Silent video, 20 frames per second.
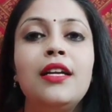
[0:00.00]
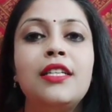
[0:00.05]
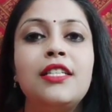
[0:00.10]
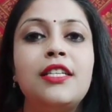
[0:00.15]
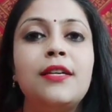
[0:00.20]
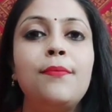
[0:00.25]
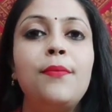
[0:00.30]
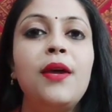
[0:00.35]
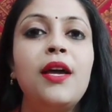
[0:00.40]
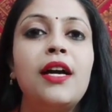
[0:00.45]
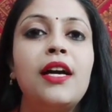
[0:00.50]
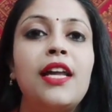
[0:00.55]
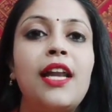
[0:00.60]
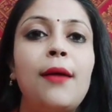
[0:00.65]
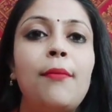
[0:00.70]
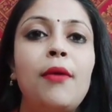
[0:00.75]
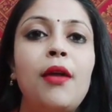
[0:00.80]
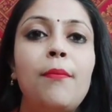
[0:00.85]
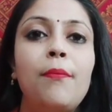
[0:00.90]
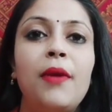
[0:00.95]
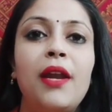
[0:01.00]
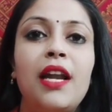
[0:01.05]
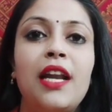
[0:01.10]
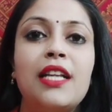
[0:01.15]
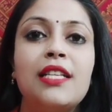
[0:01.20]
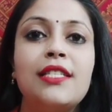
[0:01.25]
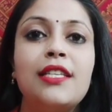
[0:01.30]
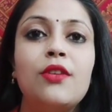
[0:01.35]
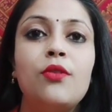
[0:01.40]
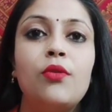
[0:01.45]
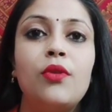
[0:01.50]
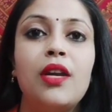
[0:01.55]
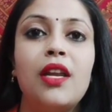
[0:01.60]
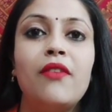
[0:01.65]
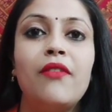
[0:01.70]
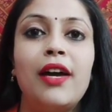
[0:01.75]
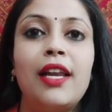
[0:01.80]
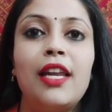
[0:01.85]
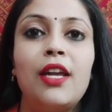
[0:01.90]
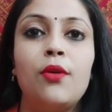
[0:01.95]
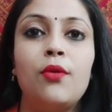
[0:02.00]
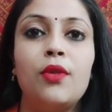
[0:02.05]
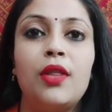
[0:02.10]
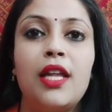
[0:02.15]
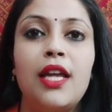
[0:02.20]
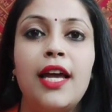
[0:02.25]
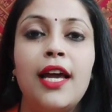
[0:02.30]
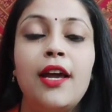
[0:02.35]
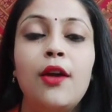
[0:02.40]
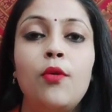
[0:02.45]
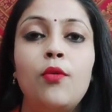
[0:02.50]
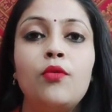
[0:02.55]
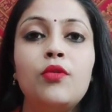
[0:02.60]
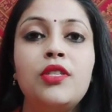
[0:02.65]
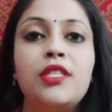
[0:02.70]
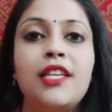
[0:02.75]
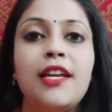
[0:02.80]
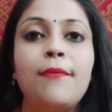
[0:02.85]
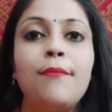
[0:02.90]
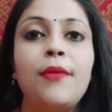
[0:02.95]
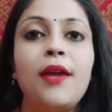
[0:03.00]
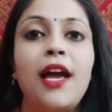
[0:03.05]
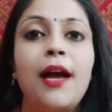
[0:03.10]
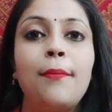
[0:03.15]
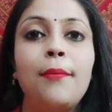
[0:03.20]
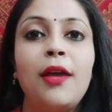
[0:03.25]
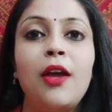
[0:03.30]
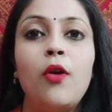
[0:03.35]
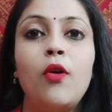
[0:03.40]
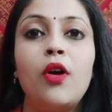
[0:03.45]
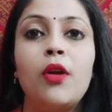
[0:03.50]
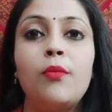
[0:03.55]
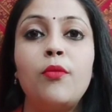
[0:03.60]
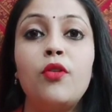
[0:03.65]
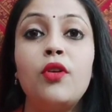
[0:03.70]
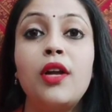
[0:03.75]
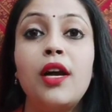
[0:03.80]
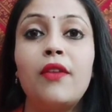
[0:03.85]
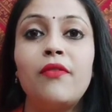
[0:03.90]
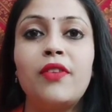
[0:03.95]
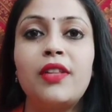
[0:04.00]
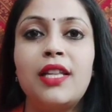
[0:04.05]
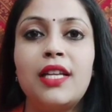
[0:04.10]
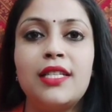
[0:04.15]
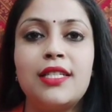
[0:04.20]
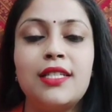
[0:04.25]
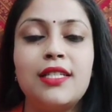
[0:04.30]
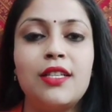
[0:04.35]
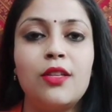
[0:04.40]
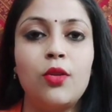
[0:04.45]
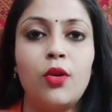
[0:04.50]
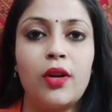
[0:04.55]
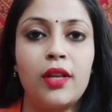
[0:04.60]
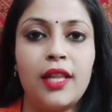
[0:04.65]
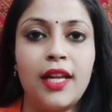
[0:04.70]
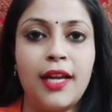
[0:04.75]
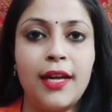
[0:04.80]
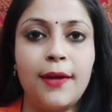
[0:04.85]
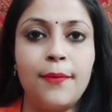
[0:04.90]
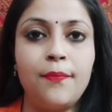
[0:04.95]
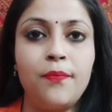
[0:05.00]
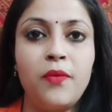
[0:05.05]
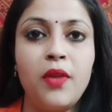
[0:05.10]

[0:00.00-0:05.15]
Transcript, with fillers: जब भी अगर आपकी प्रेगनेंसी रुकने वाली होती है उस टाइम पे आपके हार्मोन काफ़ी तेज़ी से दौड़ते हैं